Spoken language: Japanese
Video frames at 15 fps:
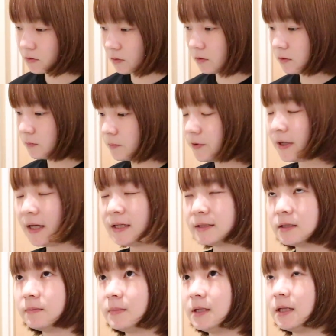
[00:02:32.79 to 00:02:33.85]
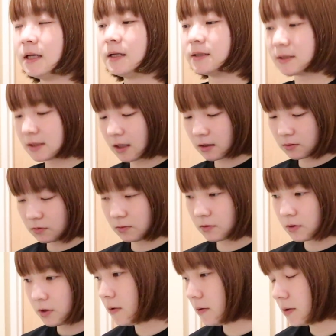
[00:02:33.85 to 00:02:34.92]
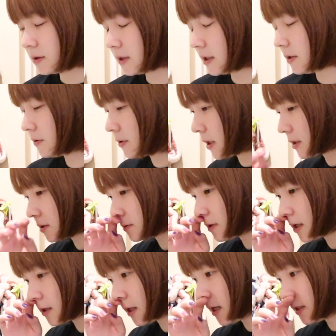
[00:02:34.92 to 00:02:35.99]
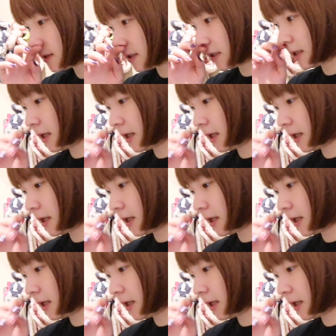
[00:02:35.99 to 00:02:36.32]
トプリーツミディスカート自由のやつね大好き